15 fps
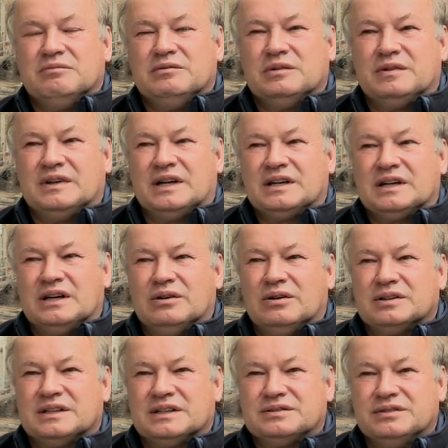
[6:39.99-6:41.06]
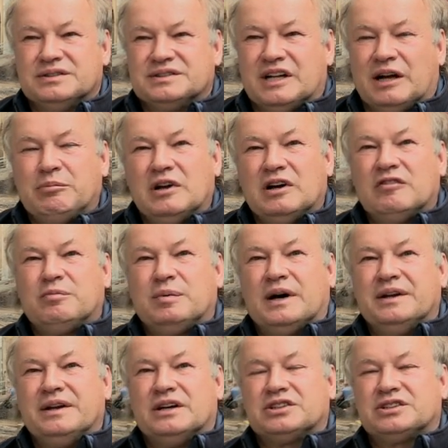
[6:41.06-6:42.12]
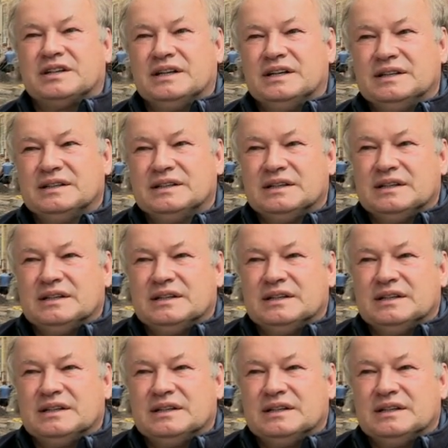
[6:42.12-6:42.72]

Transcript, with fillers: Wir verlangen auch, dass sie uns einen Ablaufplan erstellen,